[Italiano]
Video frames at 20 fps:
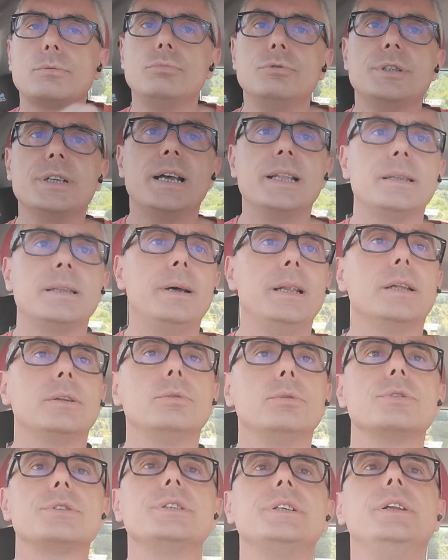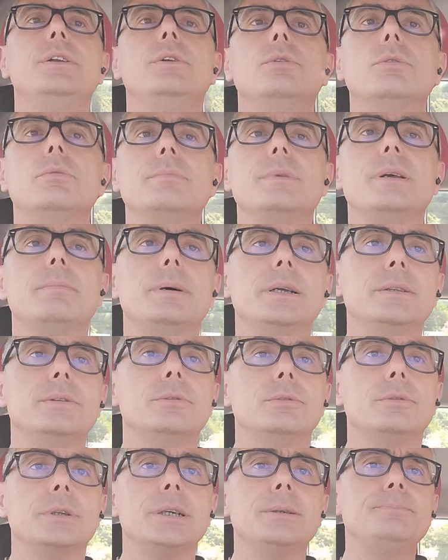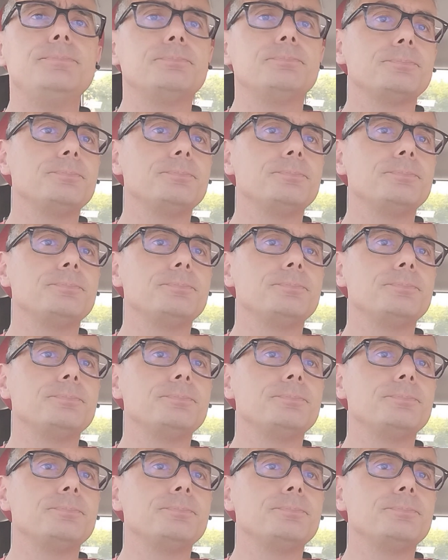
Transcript: Scusate ma la tosse non mi abbandona